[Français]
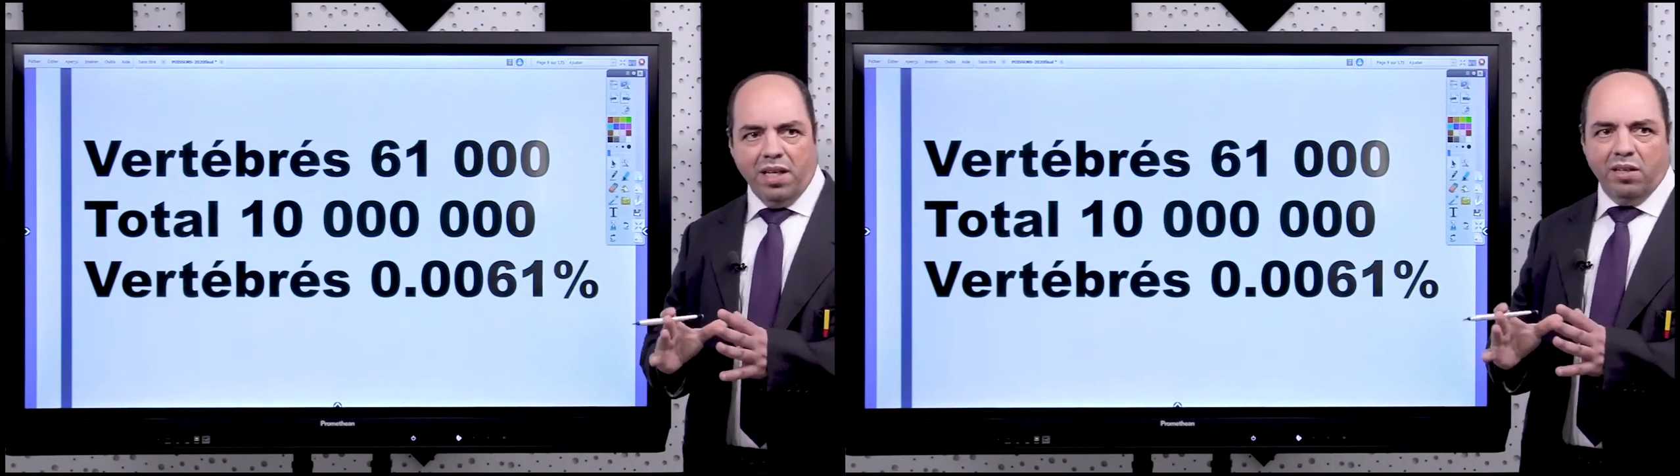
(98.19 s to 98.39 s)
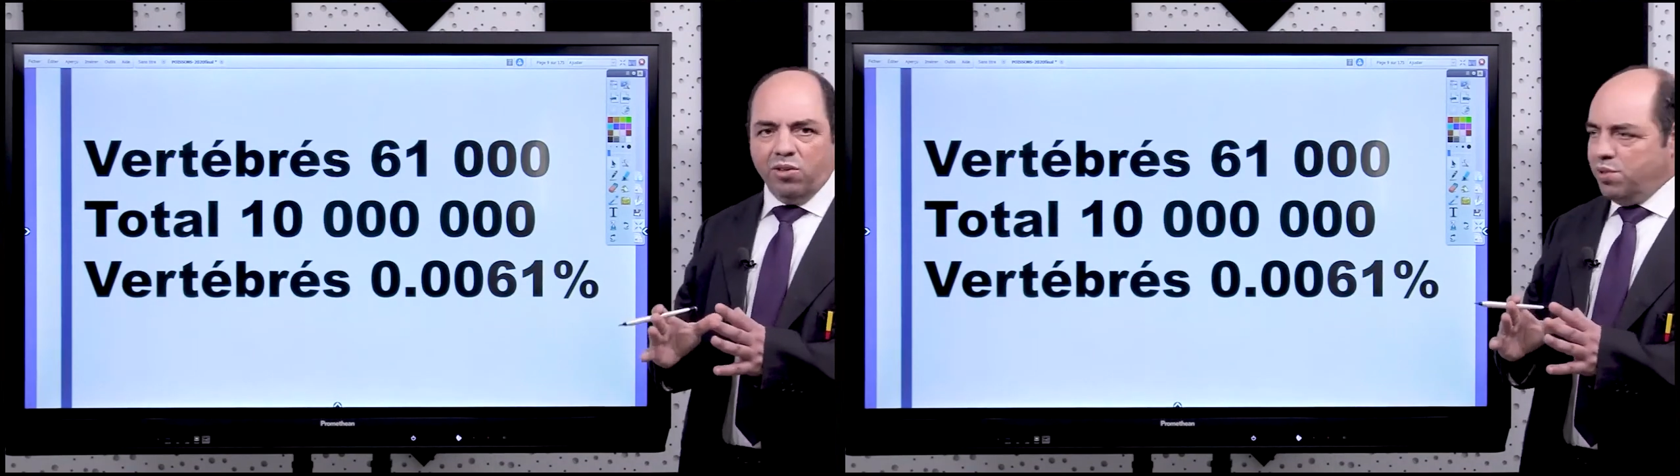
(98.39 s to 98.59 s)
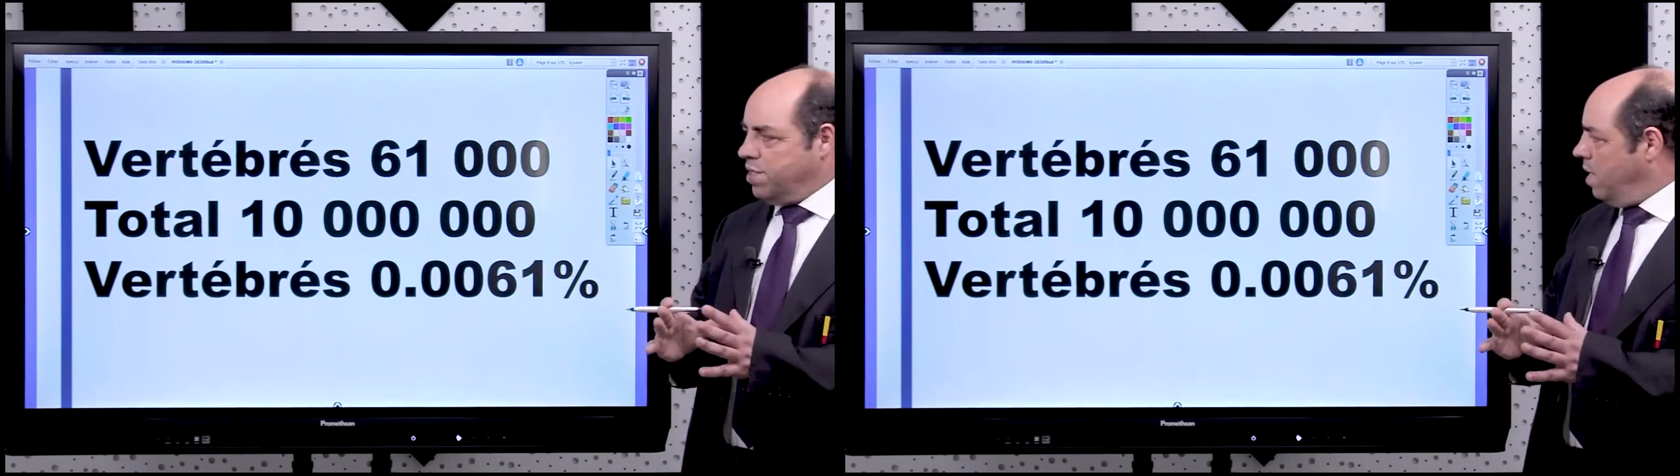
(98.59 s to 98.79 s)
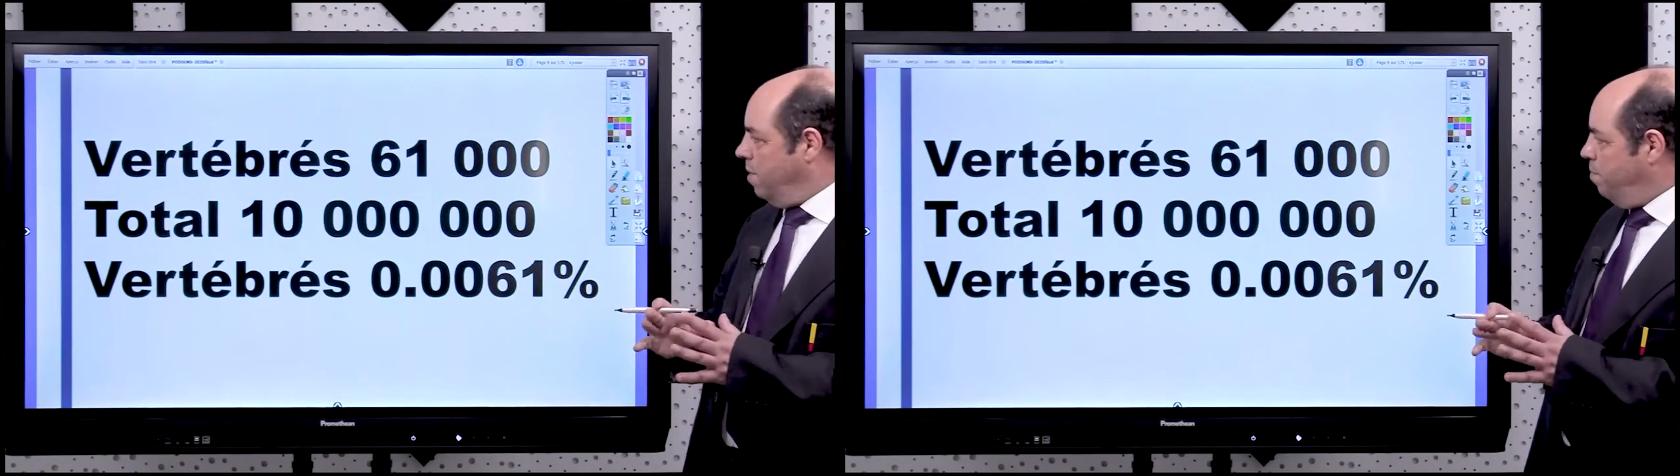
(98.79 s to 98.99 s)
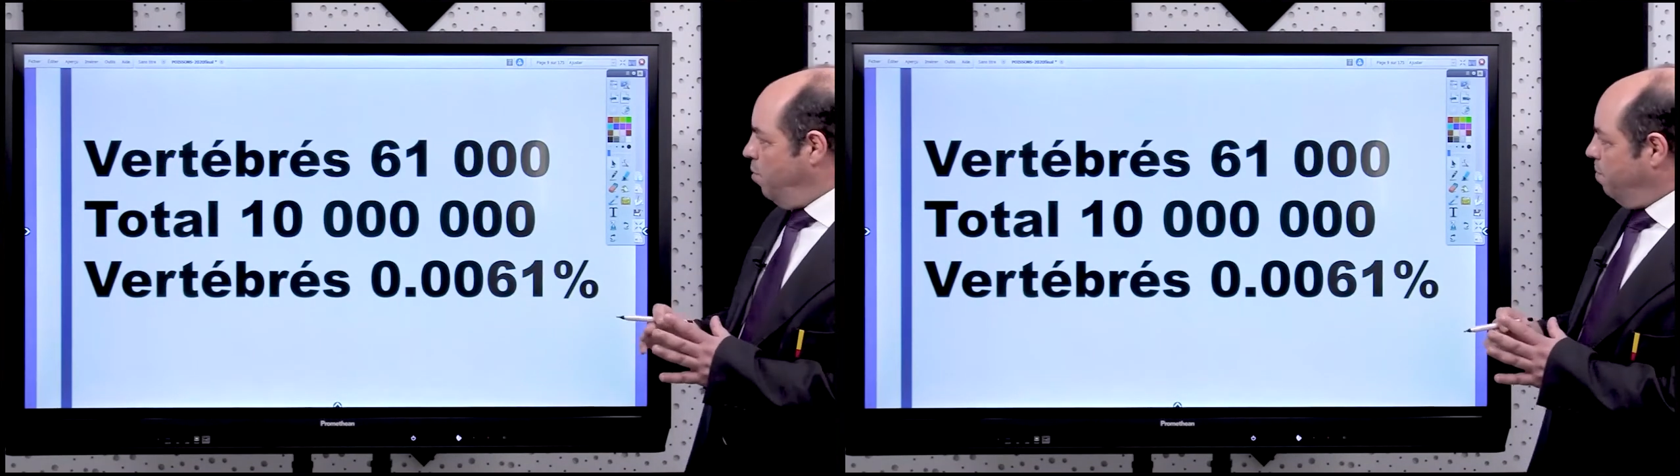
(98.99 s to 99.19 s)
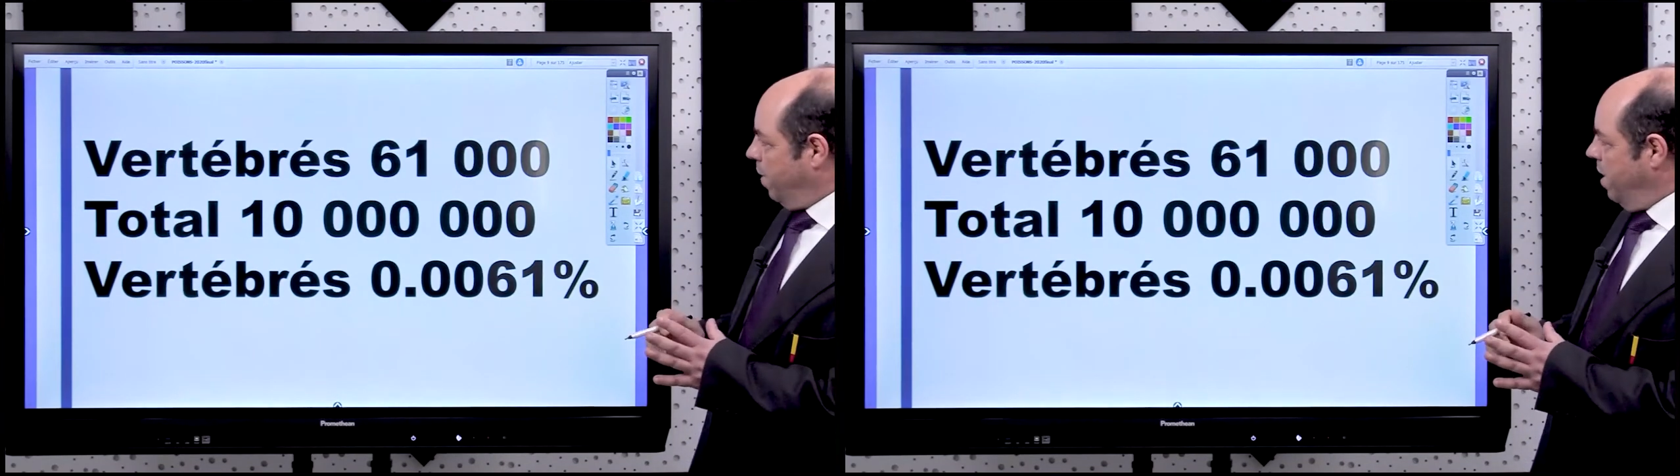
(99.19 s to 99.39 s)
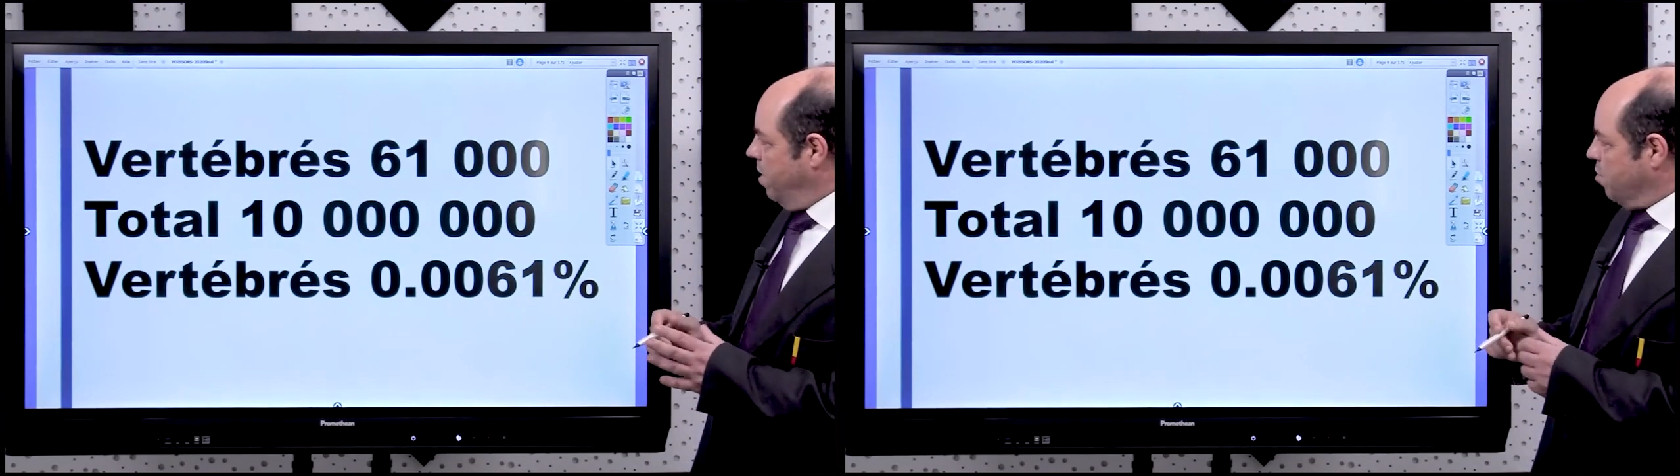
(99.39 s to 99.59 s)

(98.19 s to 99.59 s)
il contient à peu près